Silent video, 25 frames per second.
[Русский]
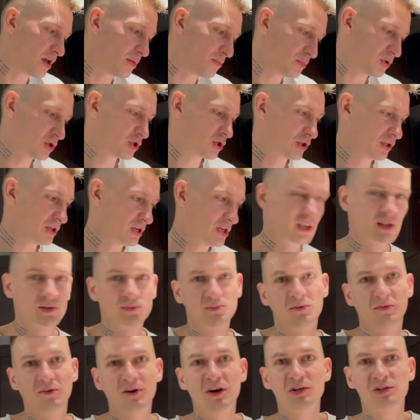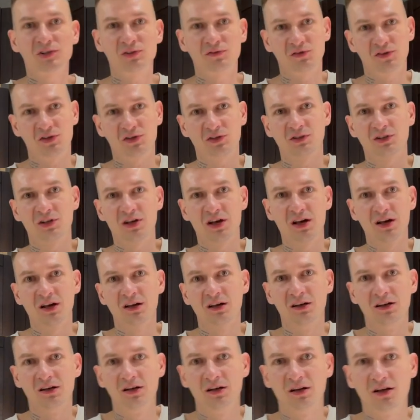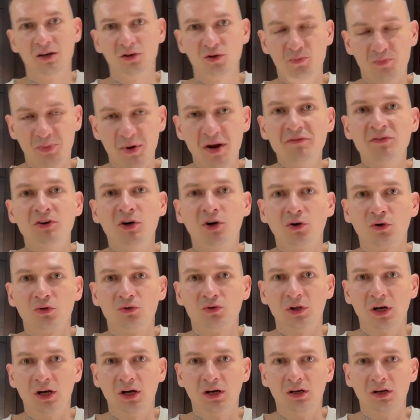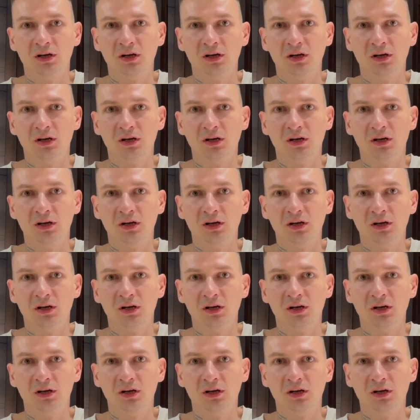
мечты сбываются всегда. Ну, правда круто?